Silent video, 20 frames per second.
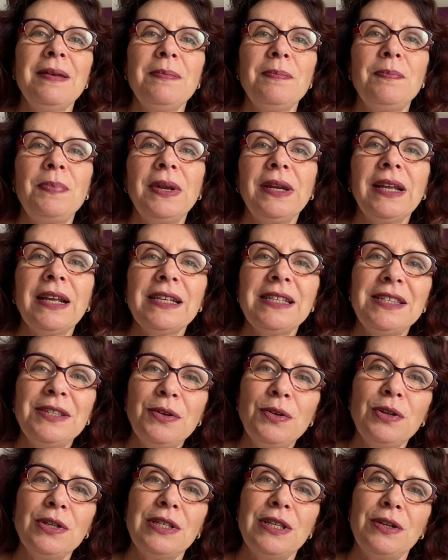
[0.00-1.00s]
perché
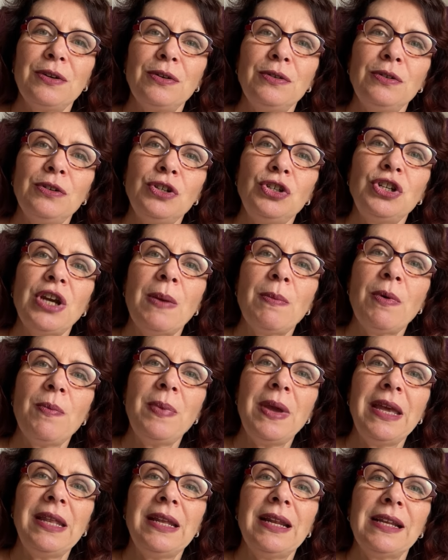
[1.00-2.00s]
solo se conosciamo
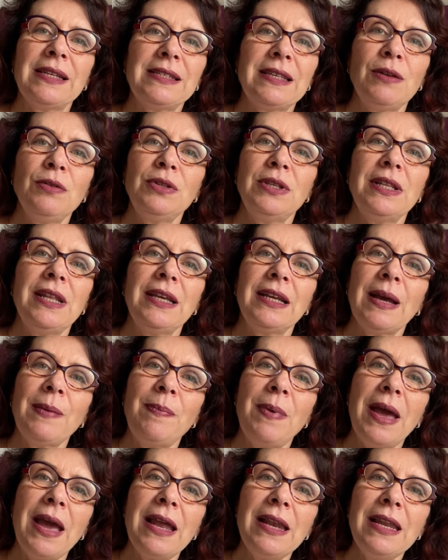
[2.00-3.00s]
bene la salute dei
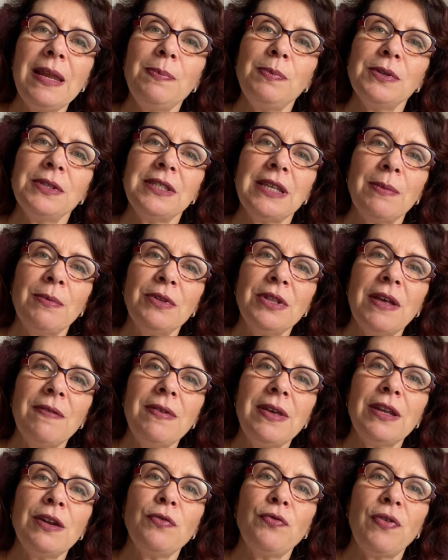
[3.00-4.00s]
capelli possiamo
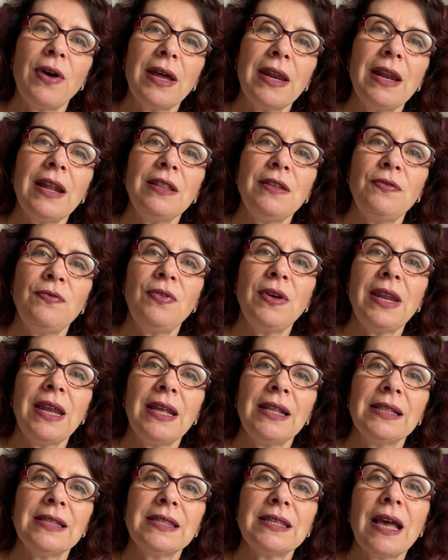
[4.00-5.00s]
davvero fare la
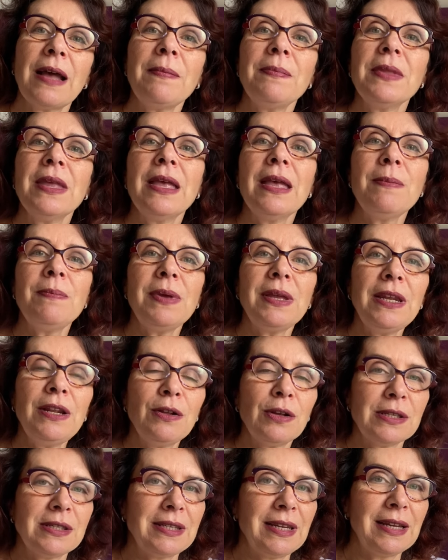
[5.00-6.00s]
differenza per i
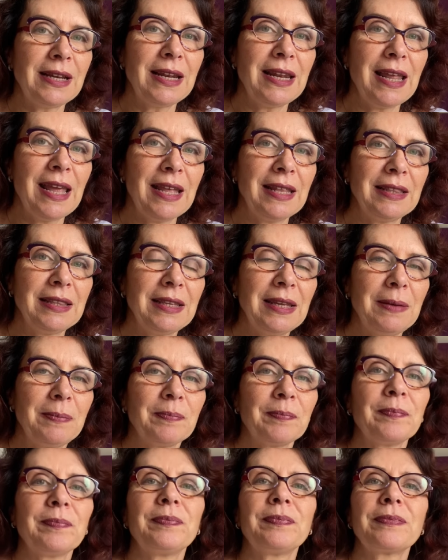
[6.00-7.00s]
nostri
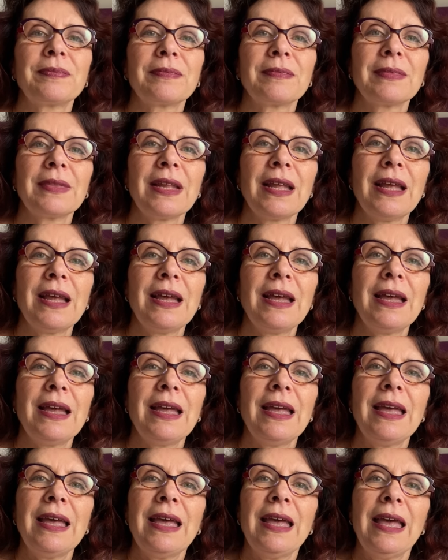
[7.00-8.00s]
clienti.
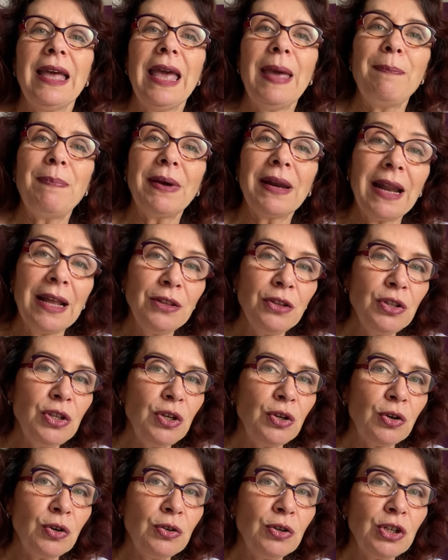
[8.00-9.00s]
E parlando di
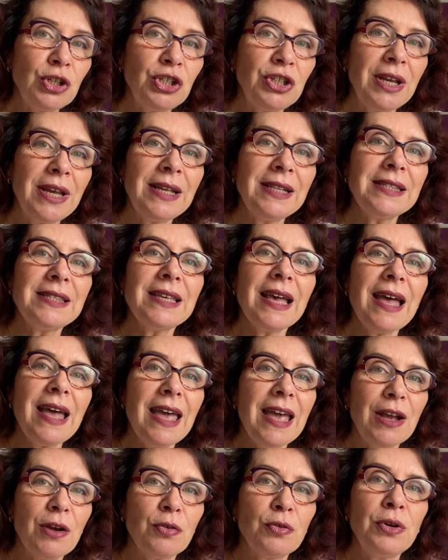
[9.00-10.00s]
conoscenza,
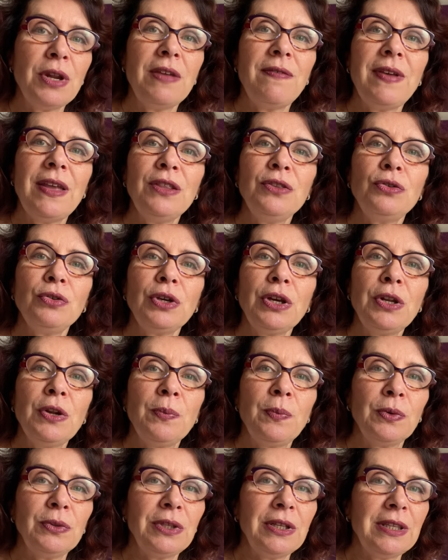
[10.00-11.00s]
ecco un evento che
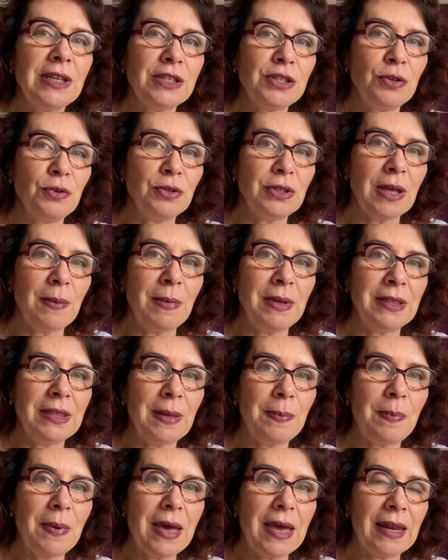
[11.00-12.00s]
non potete
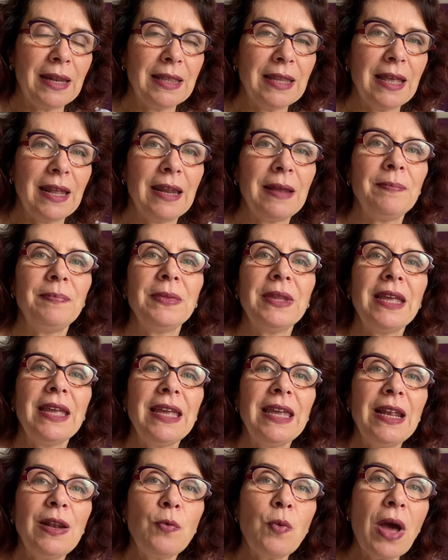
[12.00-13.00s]
assolutamente perdere,
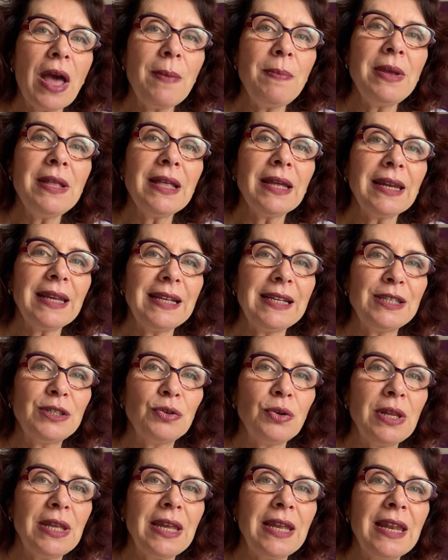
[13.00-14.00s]
il webinar
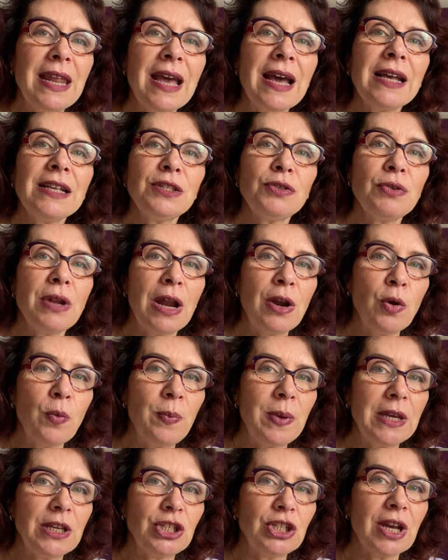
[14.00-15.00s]
Isolinea
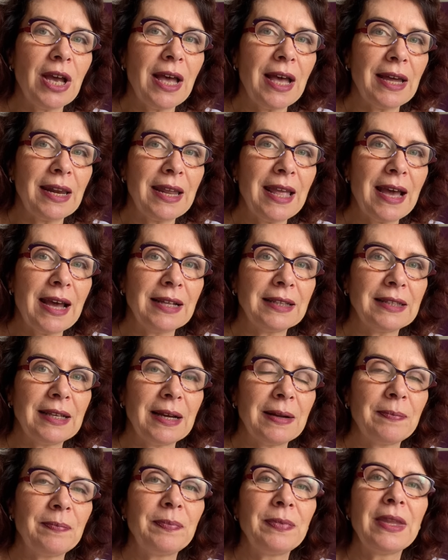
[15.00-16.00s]
sull'alopecia
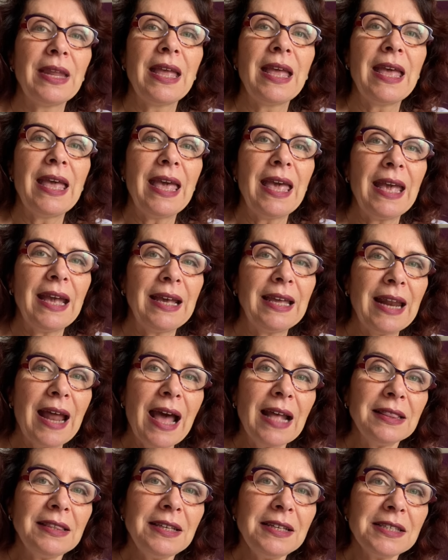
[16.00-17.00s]
areata. È
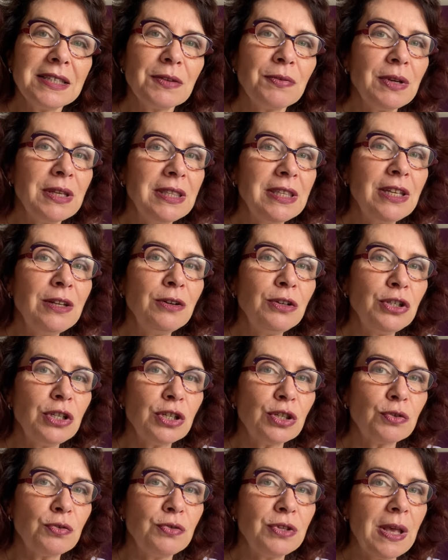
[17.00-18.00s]
gratis, quindi non c'è
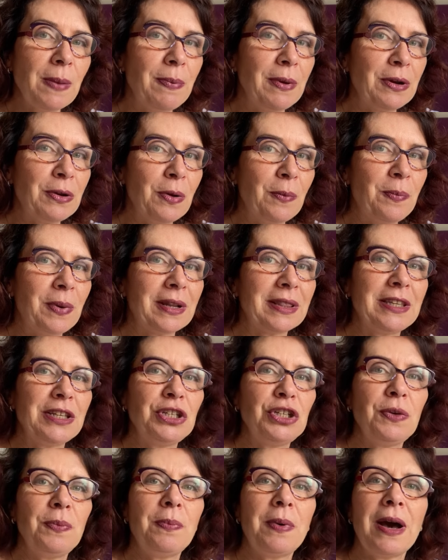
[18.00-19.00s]
scusa per non
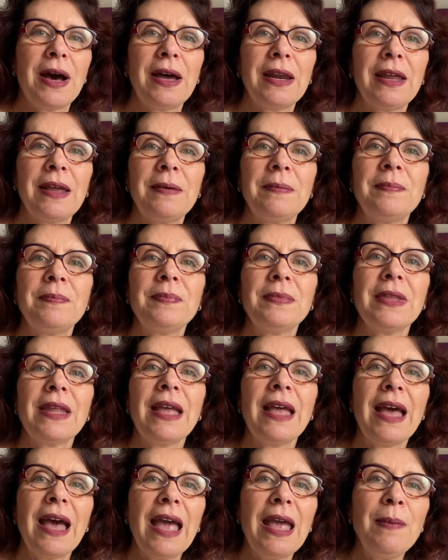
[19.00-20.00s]
partecipare.
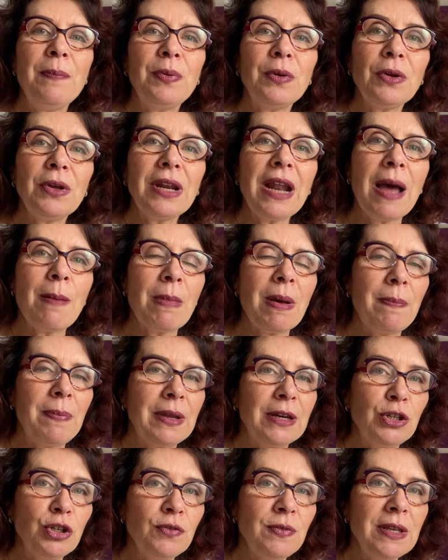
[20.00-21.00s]
È in programma
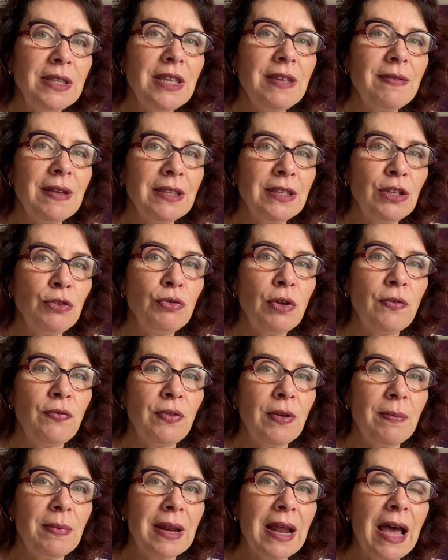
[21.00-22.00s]
per giovedì 22
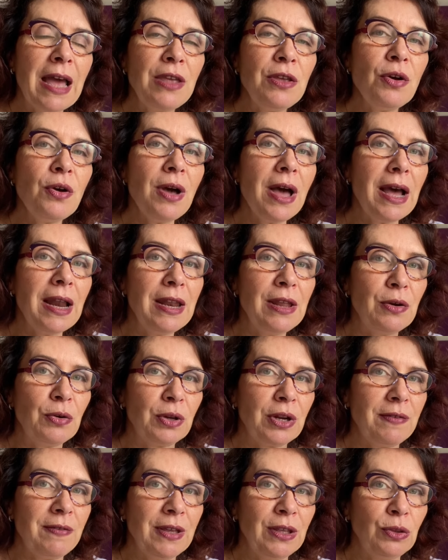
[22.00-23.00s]
febbraio alle
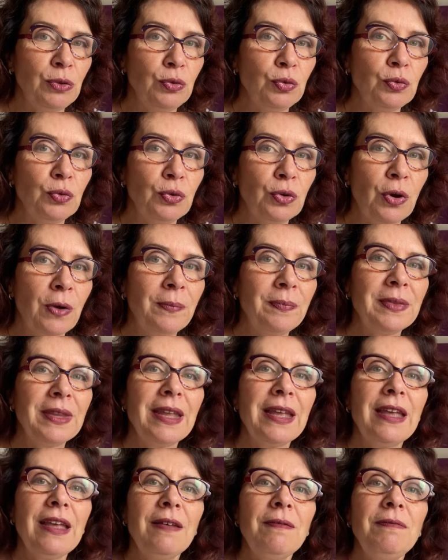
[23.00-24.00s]
ore 21.
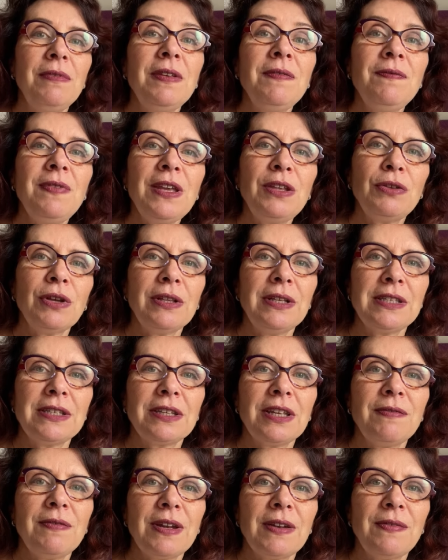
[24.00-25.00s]
Vi invito ad
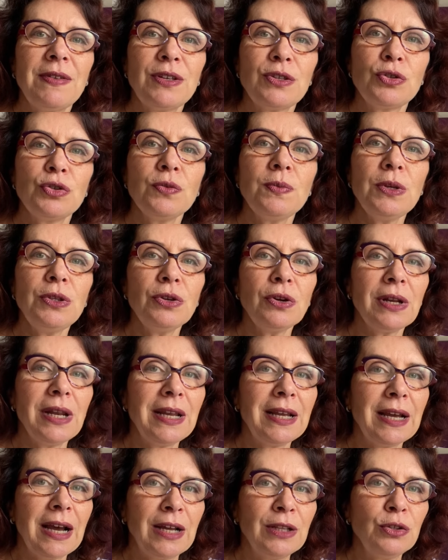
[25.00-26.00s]
iscrivervi subito
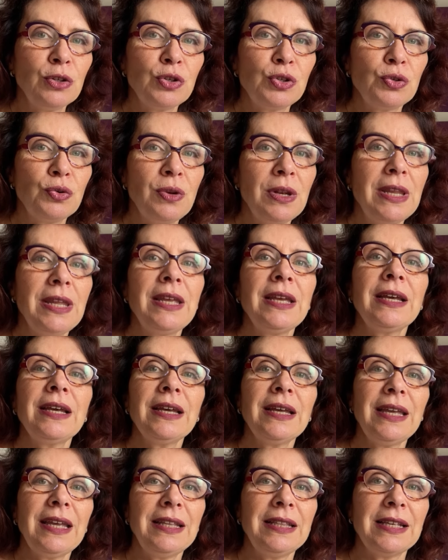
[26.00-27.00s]
cliccando sul
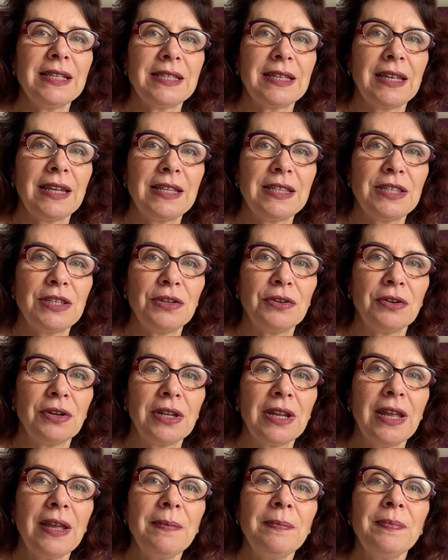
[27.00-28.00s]
link in
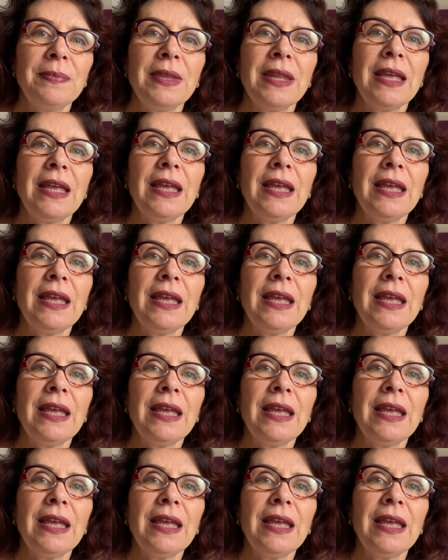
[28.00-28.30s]
descrizione